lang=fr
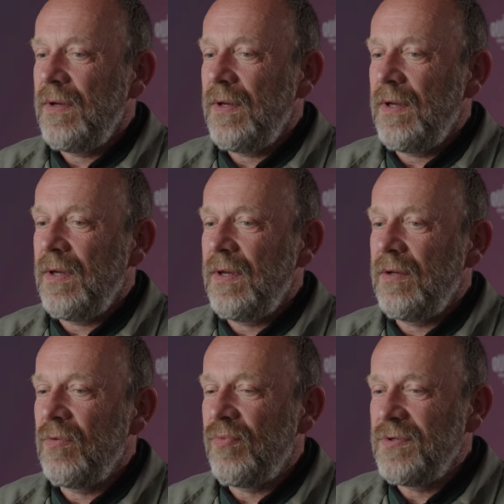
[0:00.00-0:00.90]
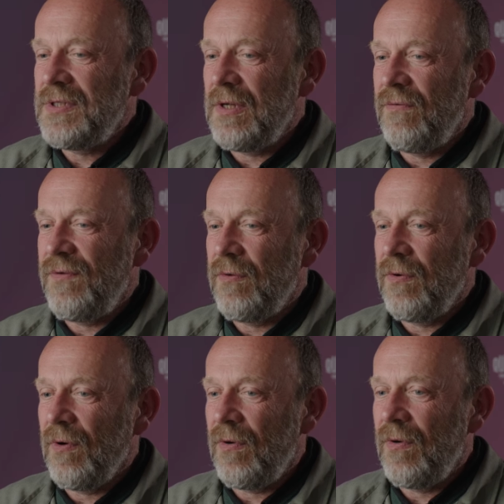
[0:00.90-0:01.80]
Et de plus, c'est une
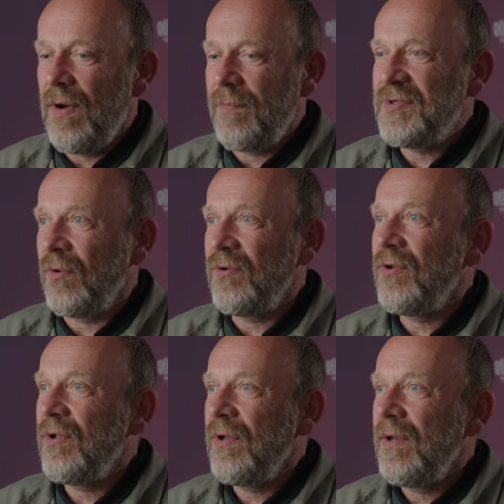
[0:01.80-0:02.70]
figure euh, absente,